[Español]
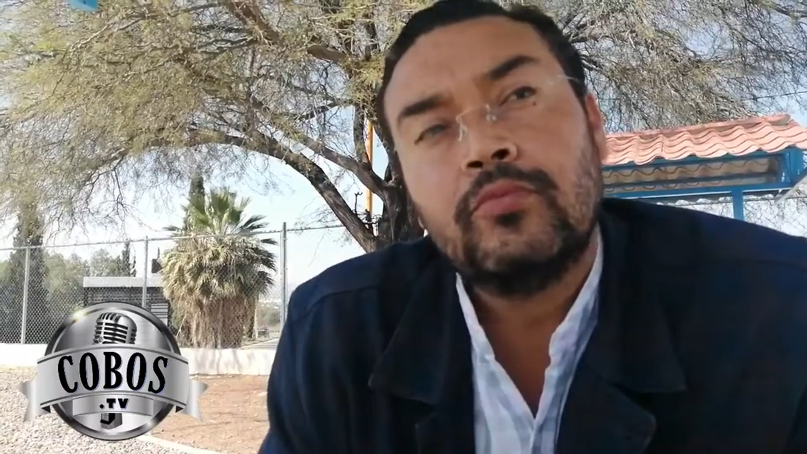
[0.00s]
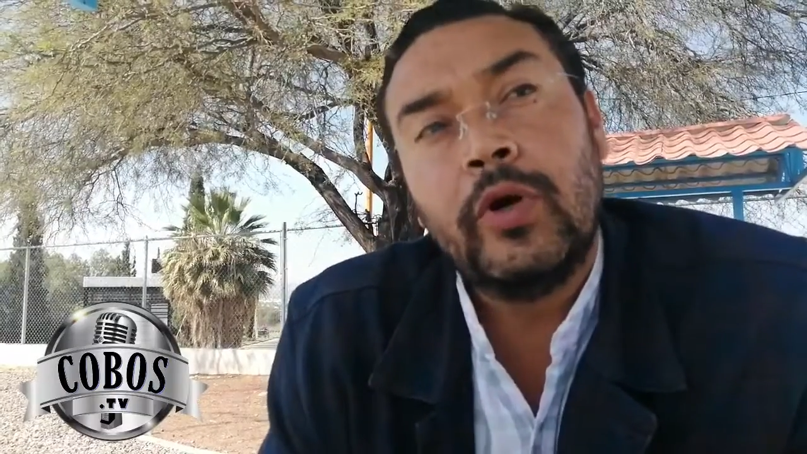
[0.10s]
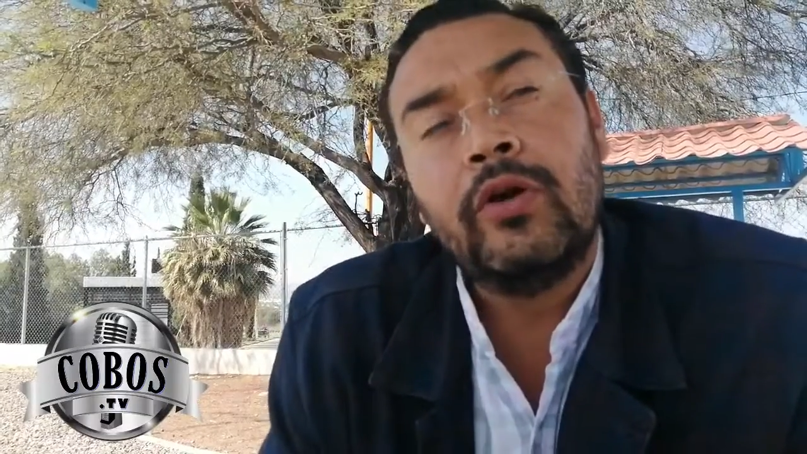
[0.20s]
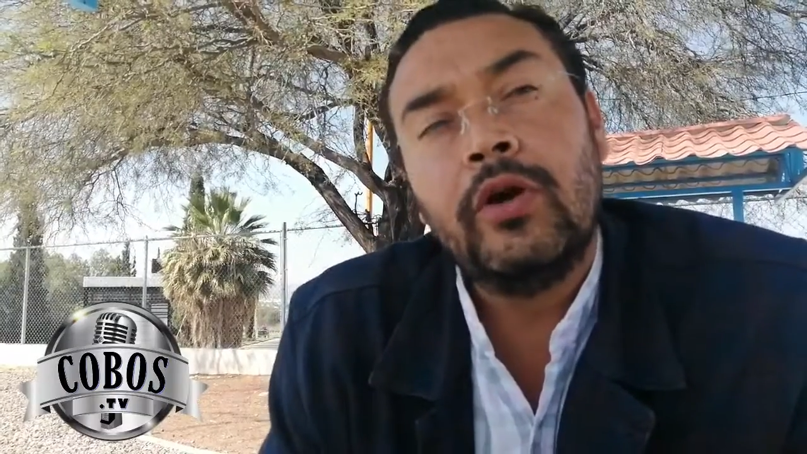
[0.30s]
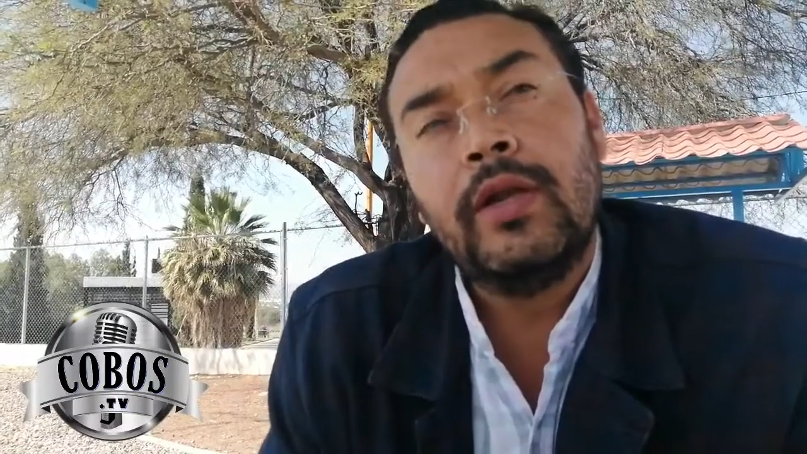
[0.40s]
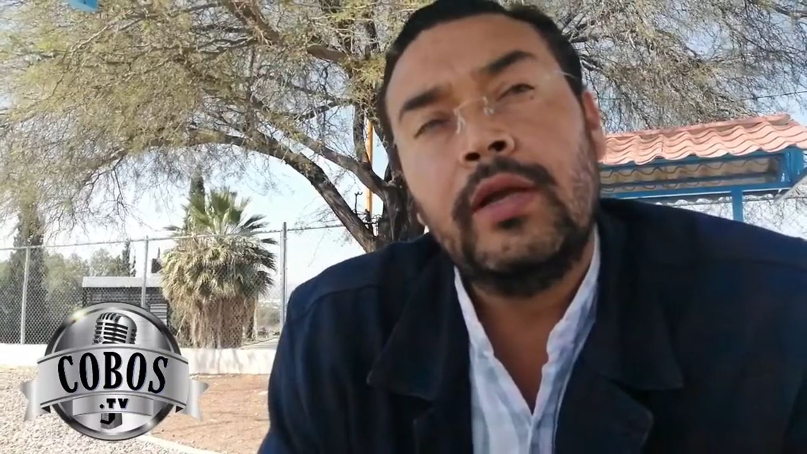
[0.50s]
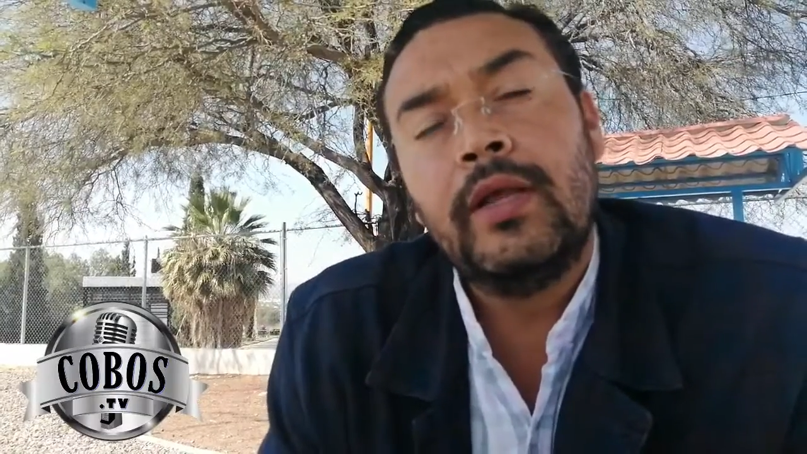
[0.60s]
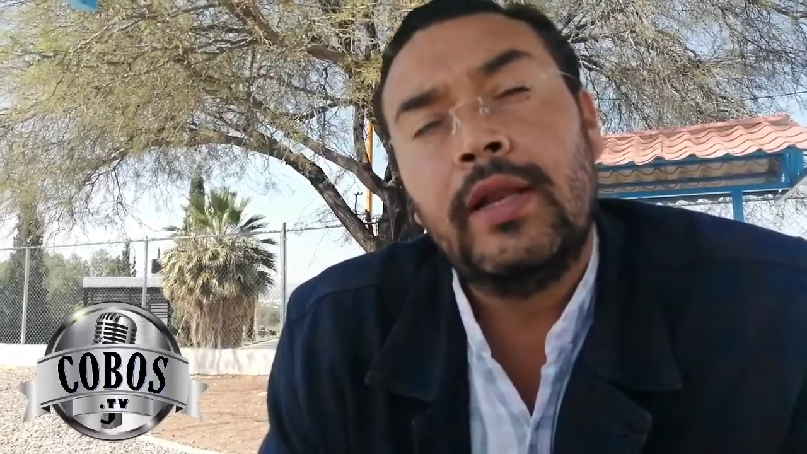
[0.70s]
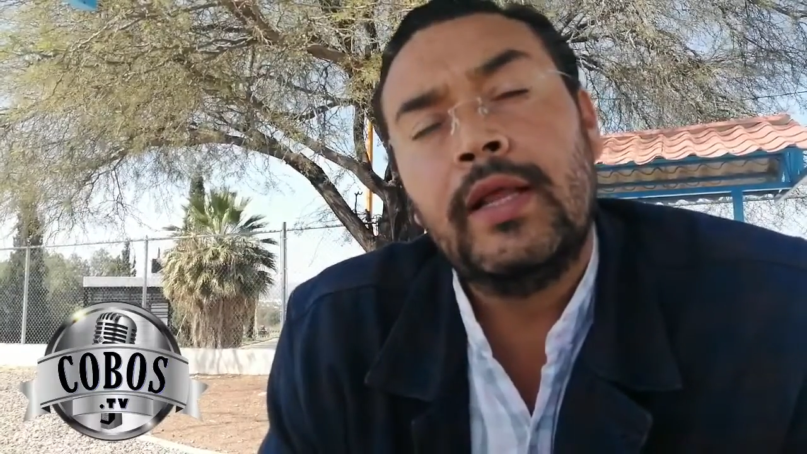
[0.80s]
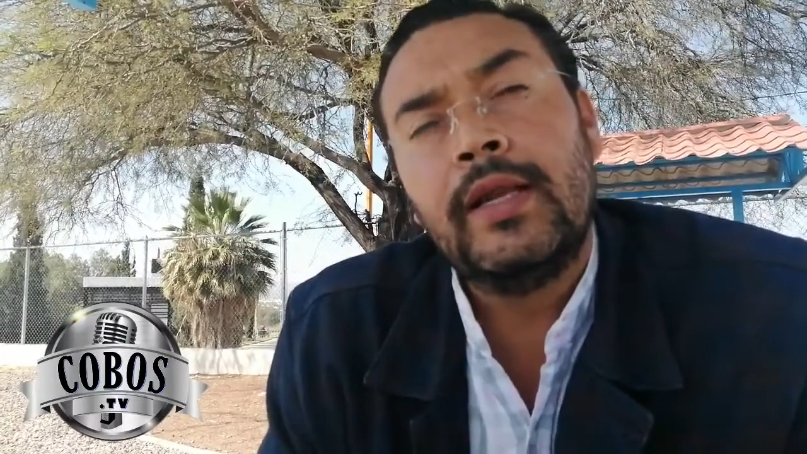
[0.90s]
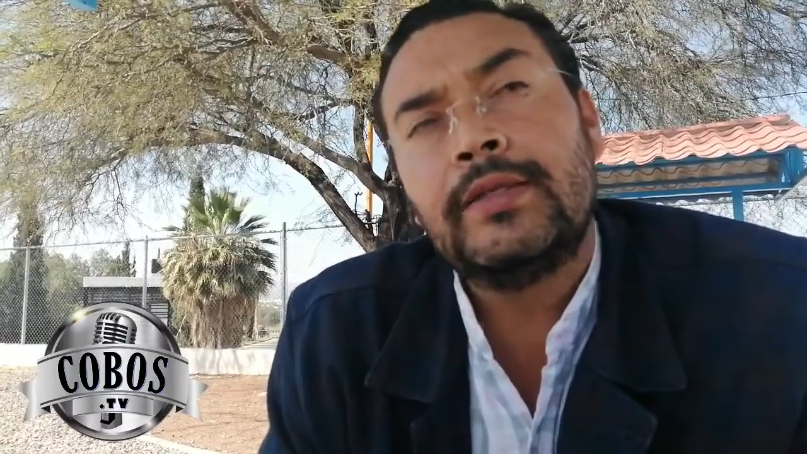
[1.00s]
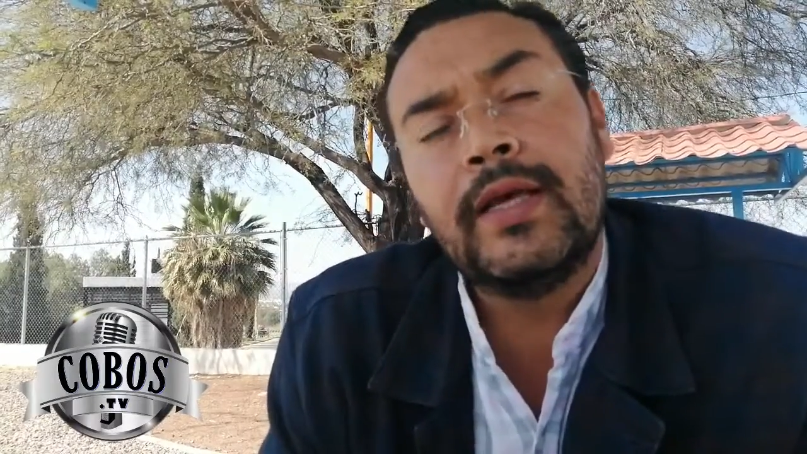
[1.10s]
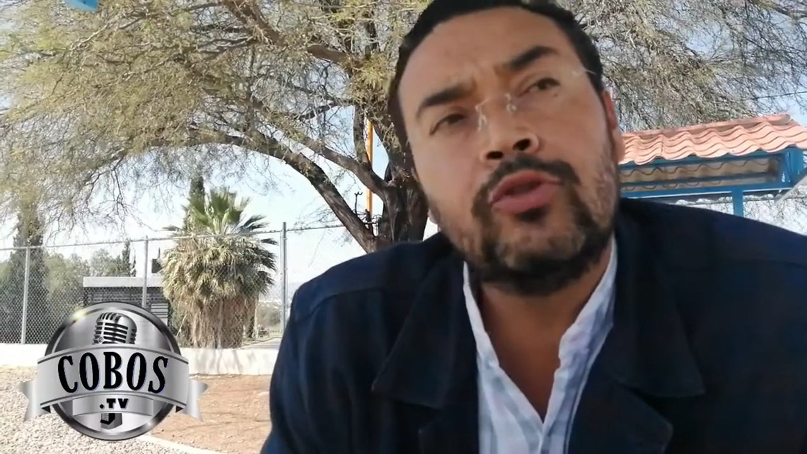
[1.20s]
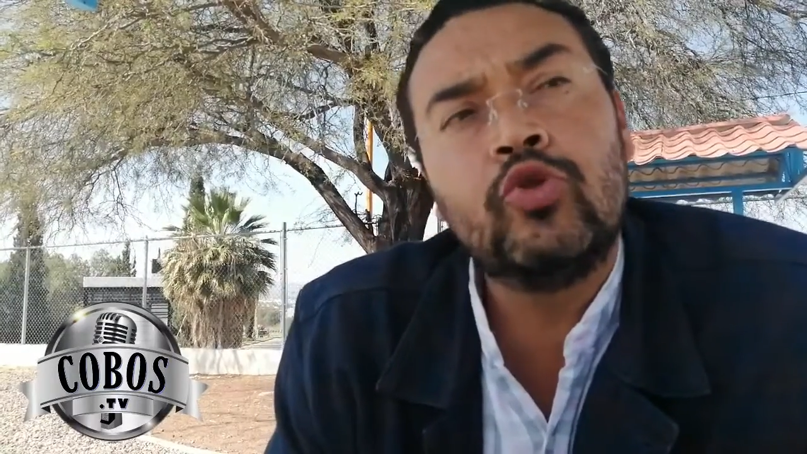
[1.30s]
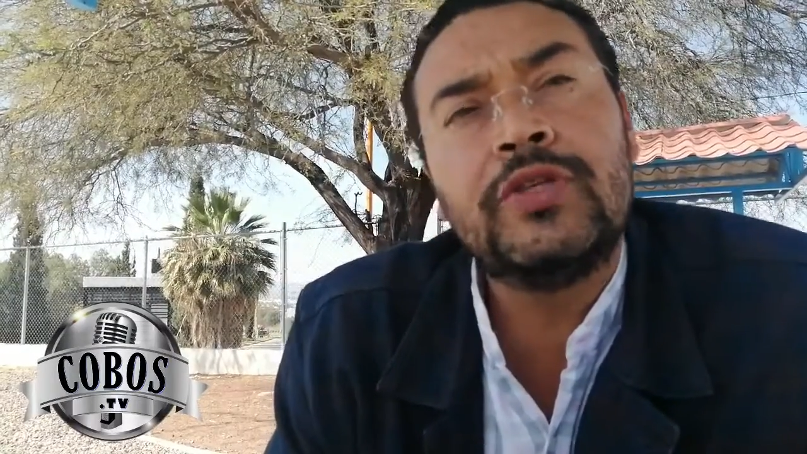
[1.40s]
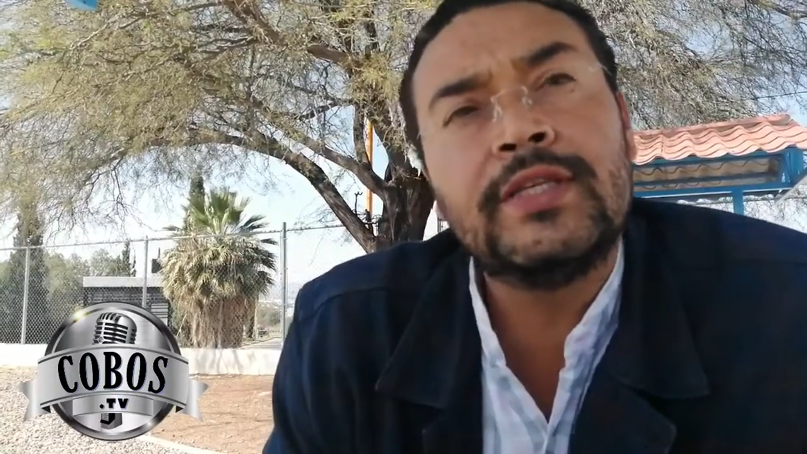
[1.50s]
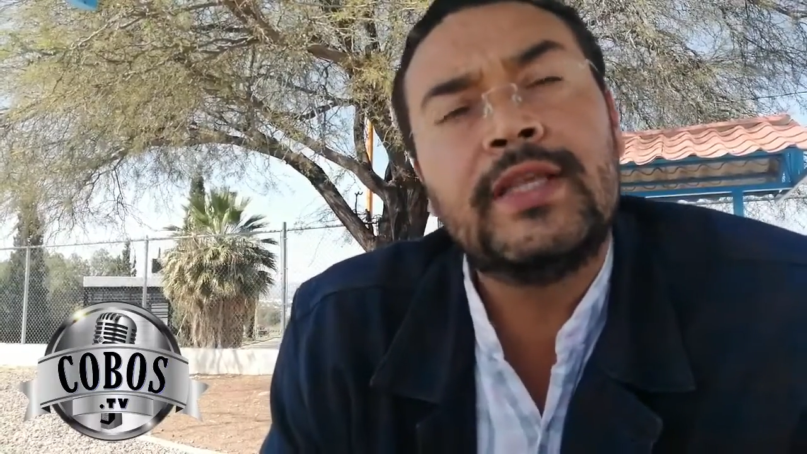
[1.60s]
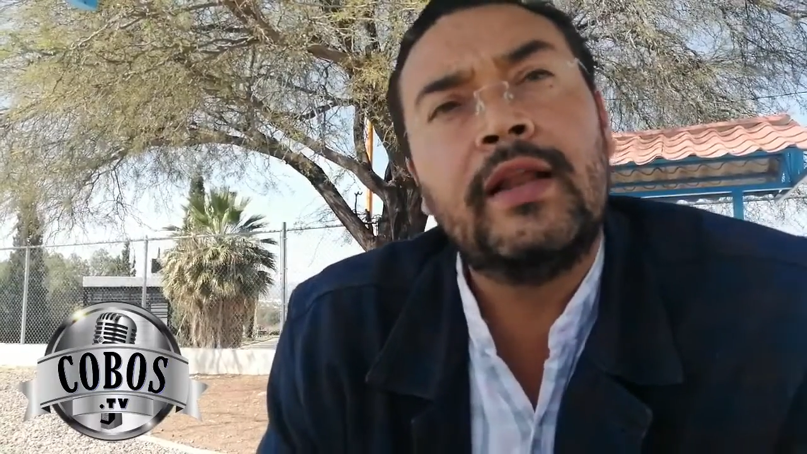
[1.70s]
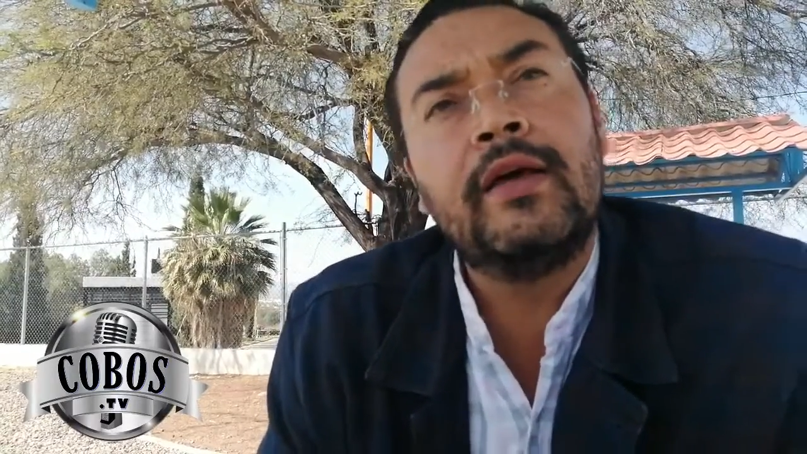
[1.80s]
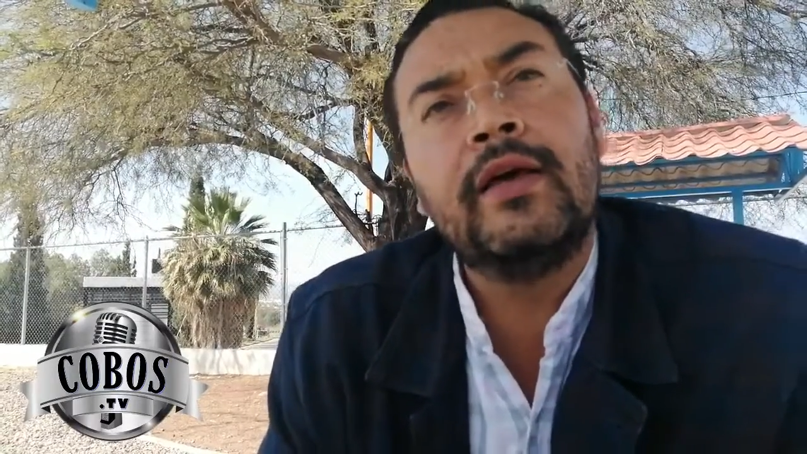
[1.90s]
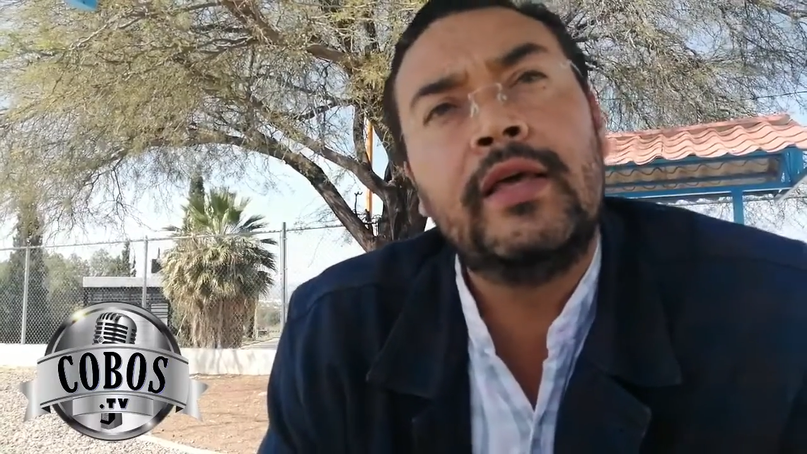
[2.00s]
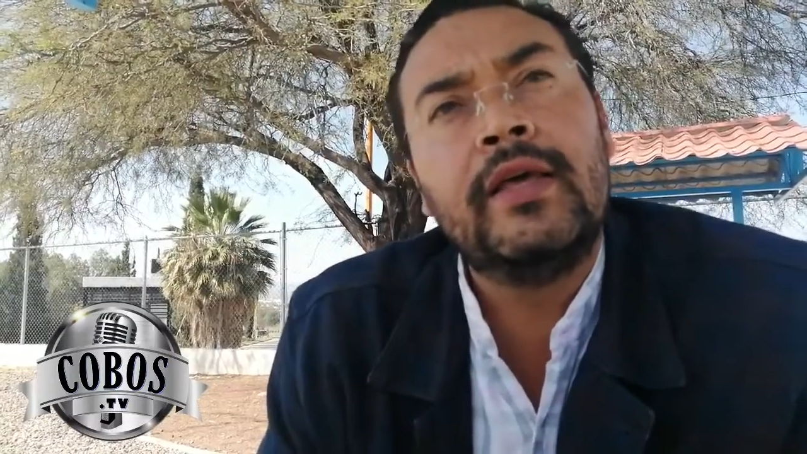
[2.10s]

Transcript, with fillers: Bueno, el estatus está eh,